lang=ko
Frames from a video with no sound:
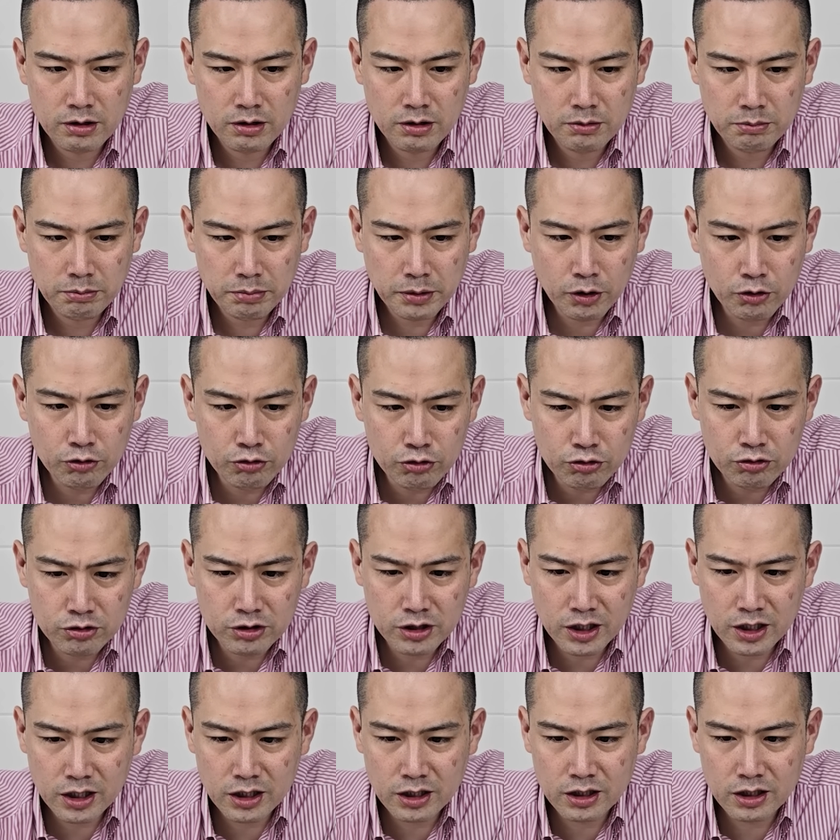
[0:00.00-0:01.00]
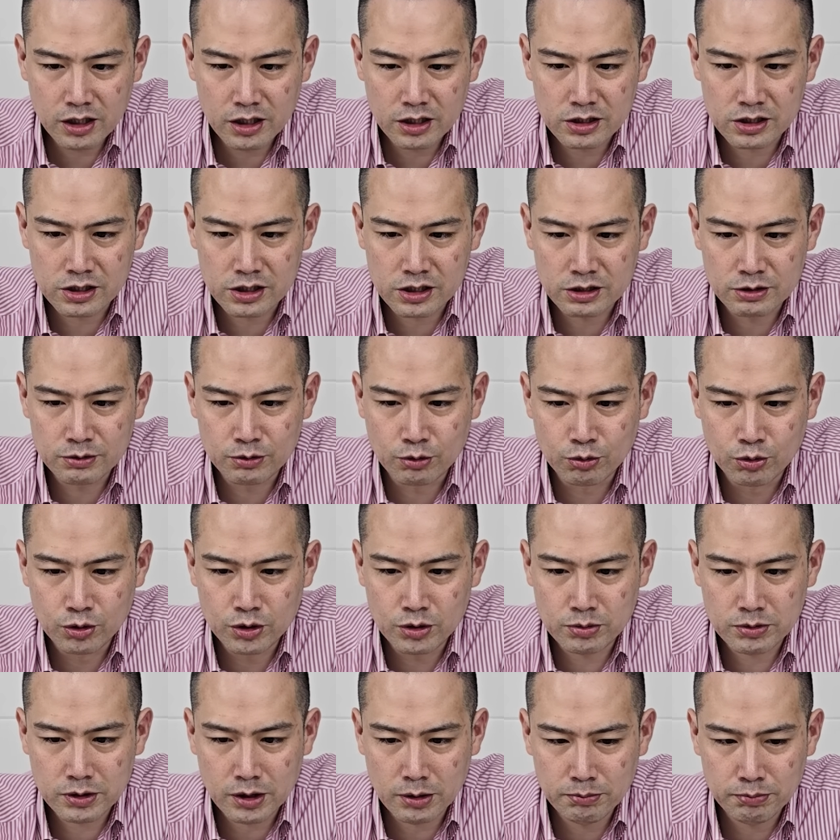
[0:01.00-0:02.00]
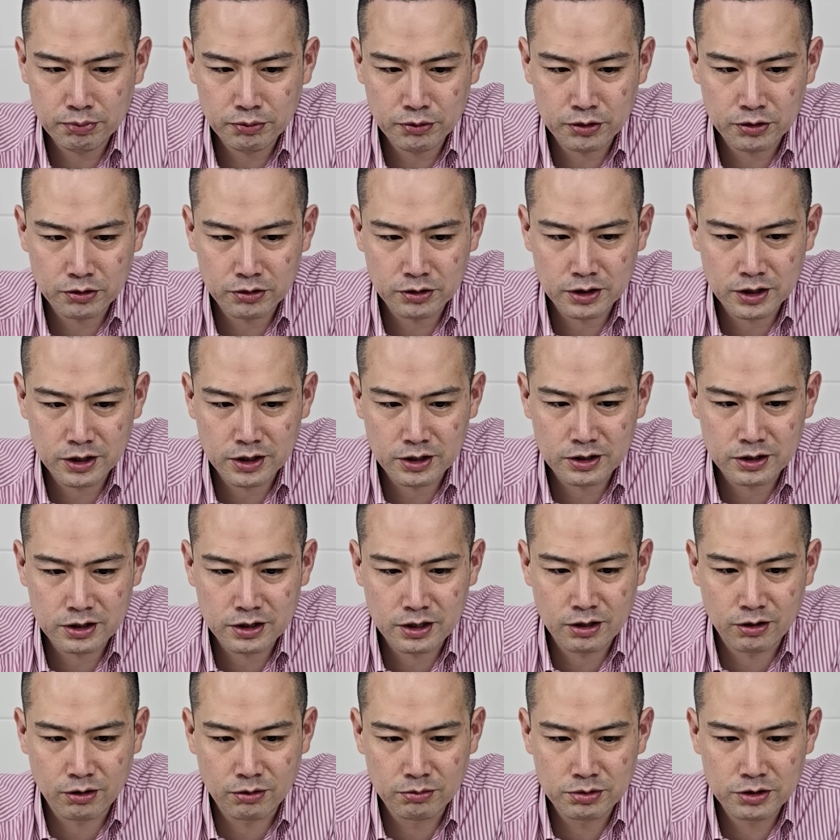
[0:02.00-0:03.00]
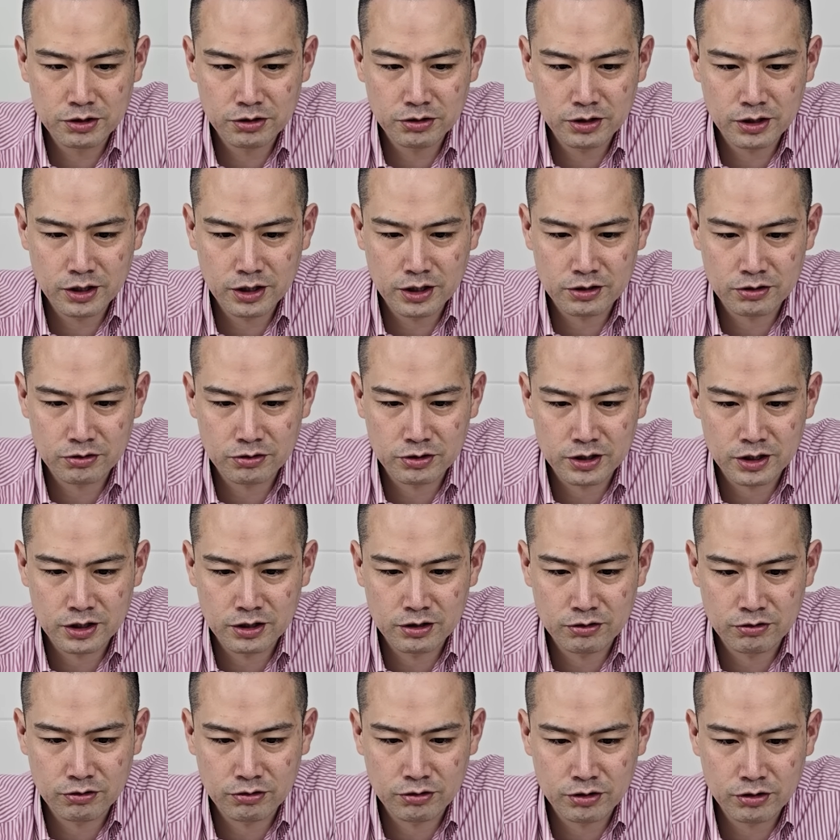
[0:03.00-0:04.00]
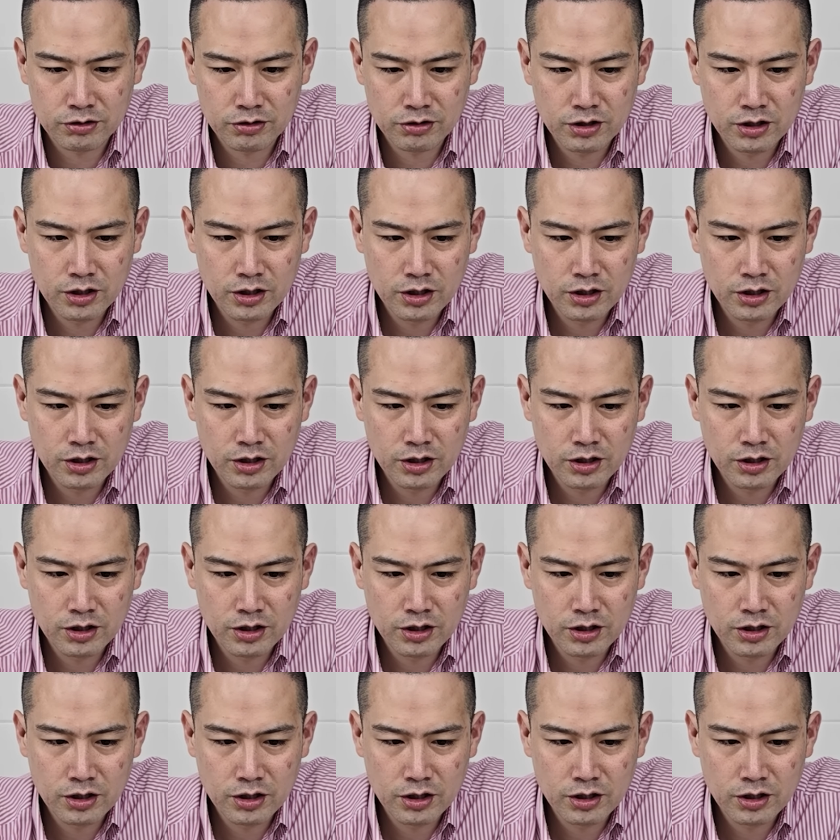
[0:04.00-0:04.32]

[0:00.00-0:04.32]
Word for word: 평균 때린 게 지금 53% 성장했으니까 엄청나게 성장한 거고요.